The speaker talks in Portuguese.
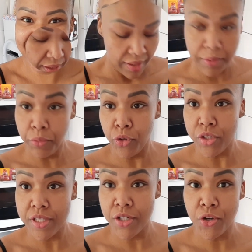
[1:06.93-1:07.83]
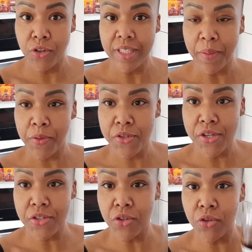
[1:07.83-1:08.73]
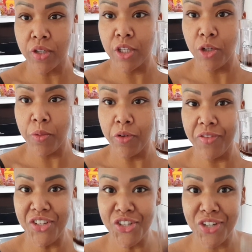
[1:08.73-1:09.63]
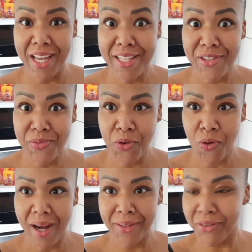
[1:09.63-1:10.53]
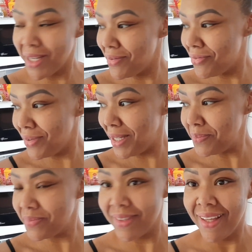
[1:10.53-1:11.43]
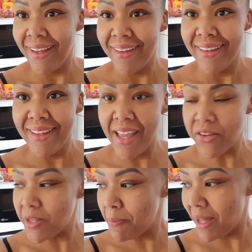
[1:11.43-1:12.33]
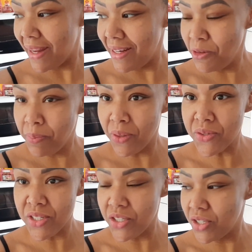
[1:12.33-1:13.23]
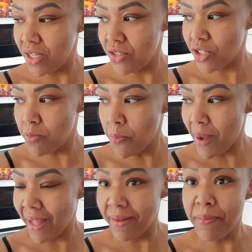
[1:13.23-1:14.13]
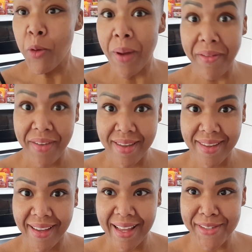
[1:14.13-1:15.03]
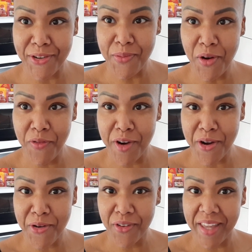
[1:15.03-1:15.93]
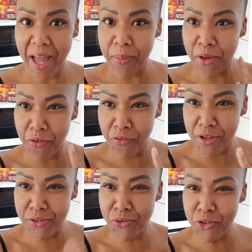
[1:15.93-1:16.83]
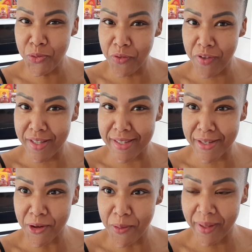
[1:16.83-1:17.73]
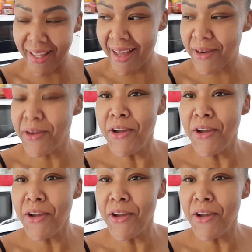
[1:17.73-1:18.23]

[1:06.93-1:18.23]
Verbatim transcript: E, mores, deixa eu contar pra vocês que eu tô aqui no meu 24º café. E aí eu separei ali um pãozinho, gente, que meu pai, meu pai veio aqui em casa comer o frango com quiabo que eu fiz no último vídeo, vocês acompanharam?